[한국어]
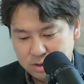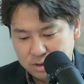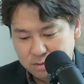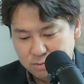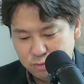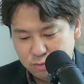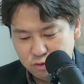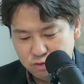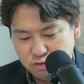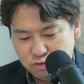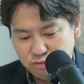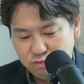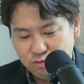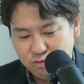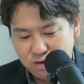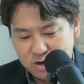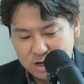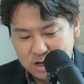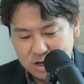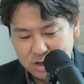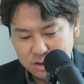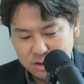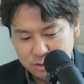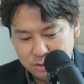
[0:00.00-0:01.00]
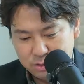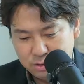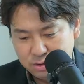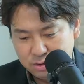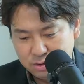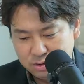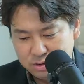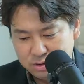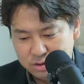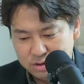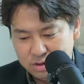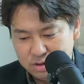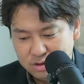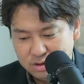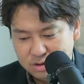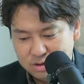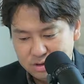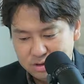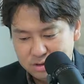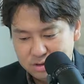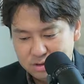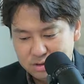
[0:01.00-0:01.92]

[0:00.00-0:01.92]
저의 뭐 꿈과 이런 것들